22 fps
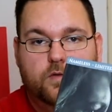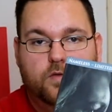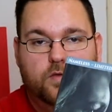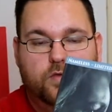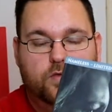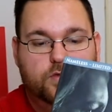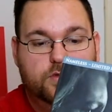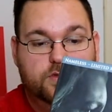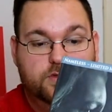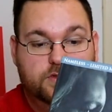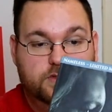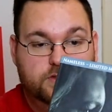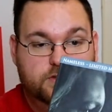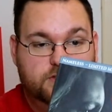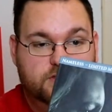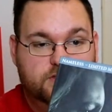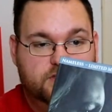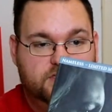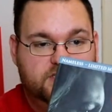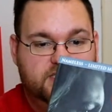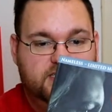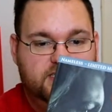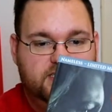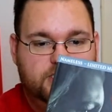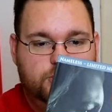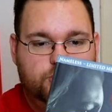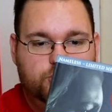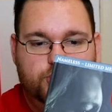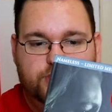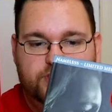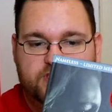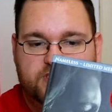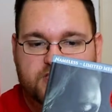Und äh, sehr, sehr
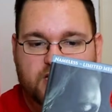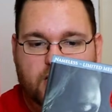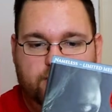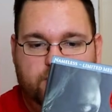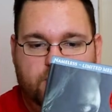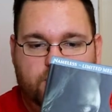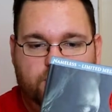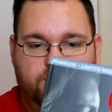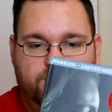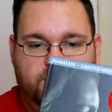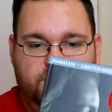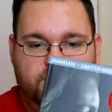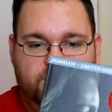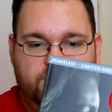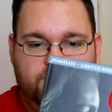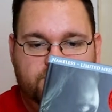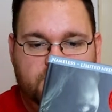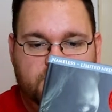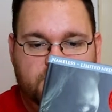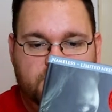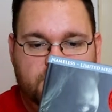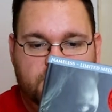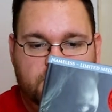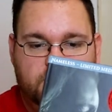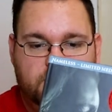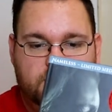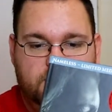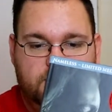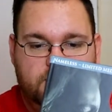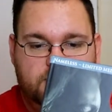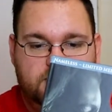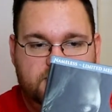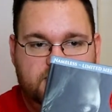schönes Cover auf jeden Fall.
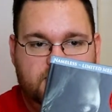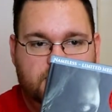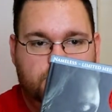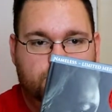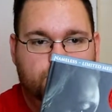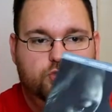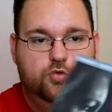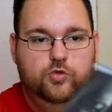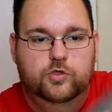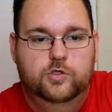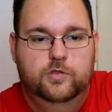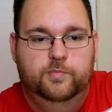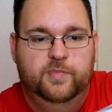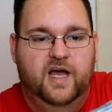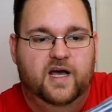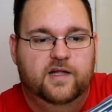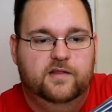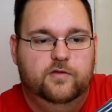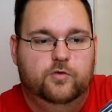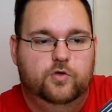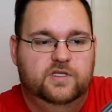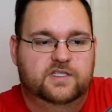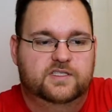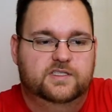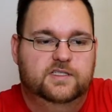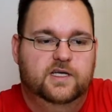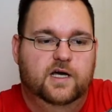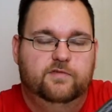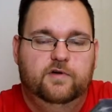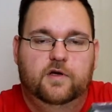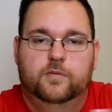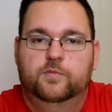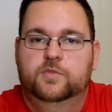Sehr cool. Mir hat auch das
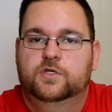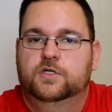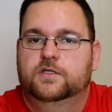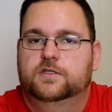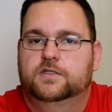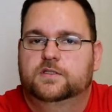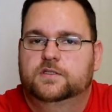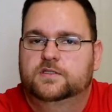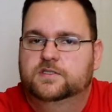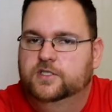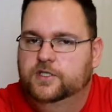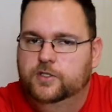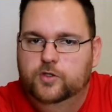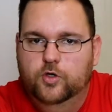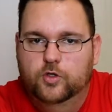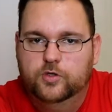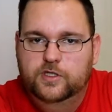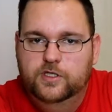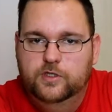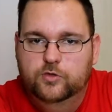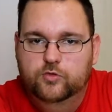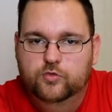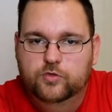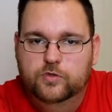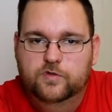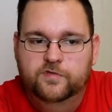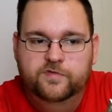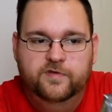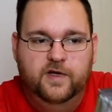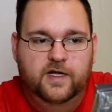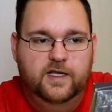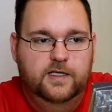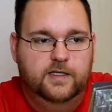Cover mit äh, Schiotti gut
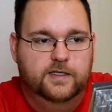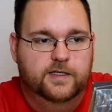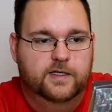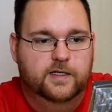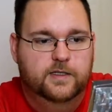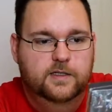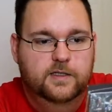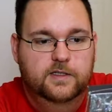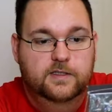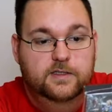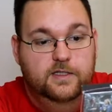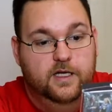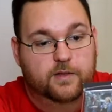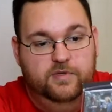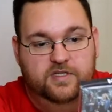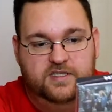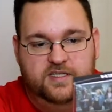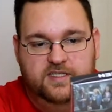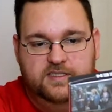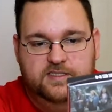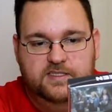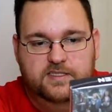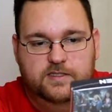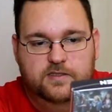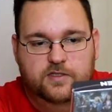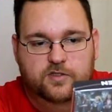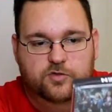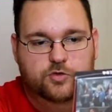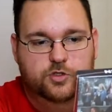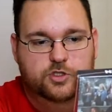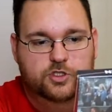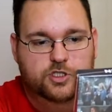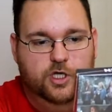gefallen, ja. Aber das sieht
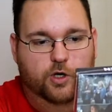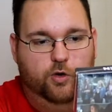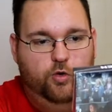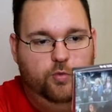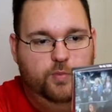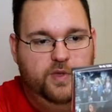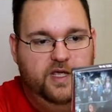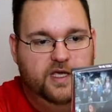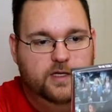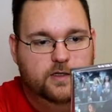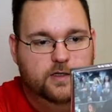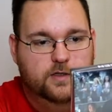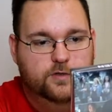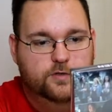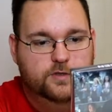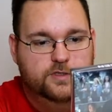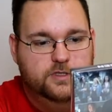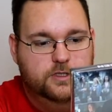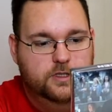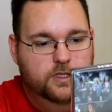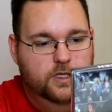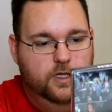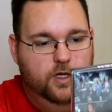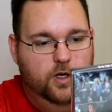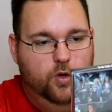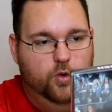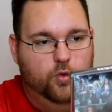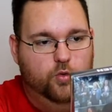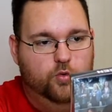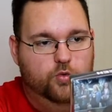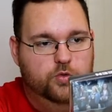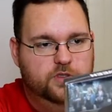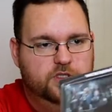natürlich auch mega aus.
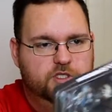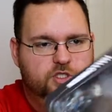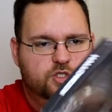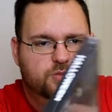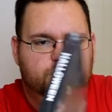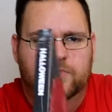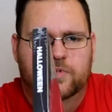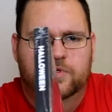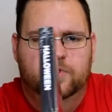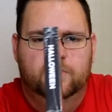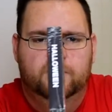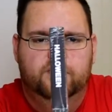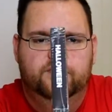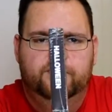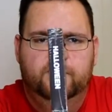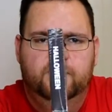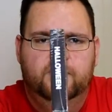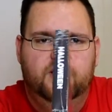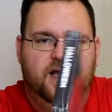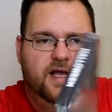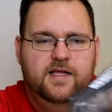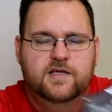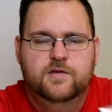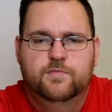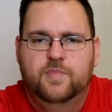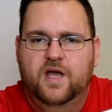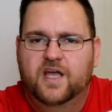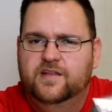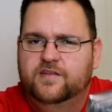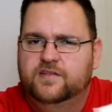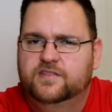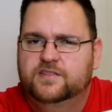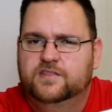Und ich äh, finde
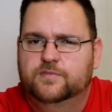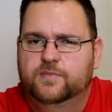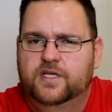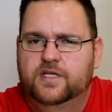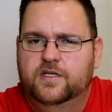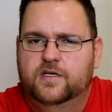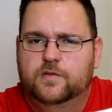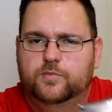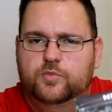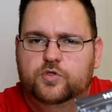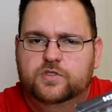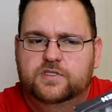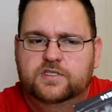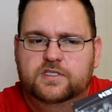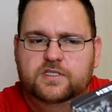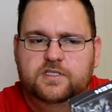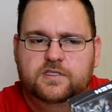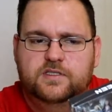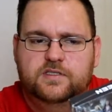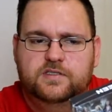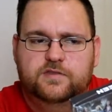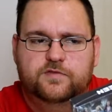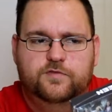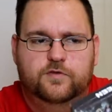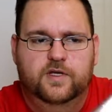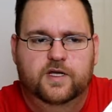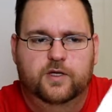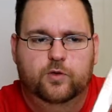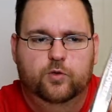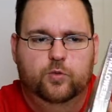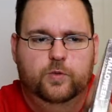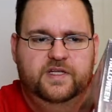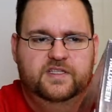allgemein, diese Mediabooks hier, diese von
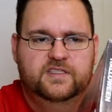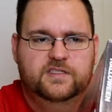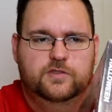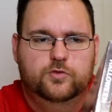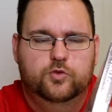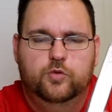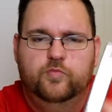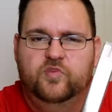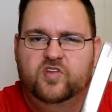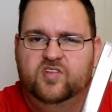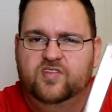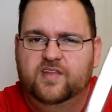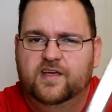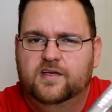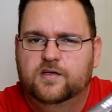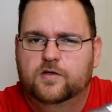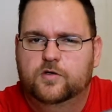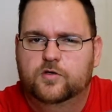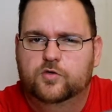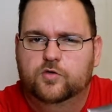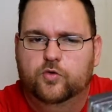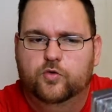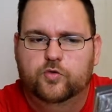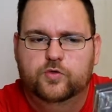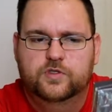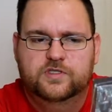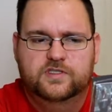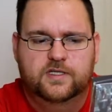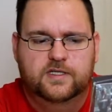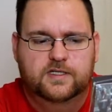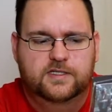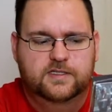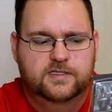Halloween, sind irgendwie dicker und
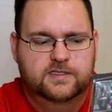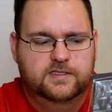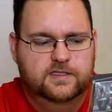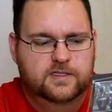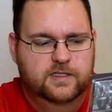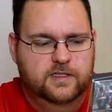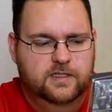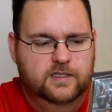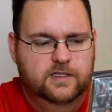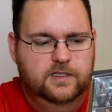größer als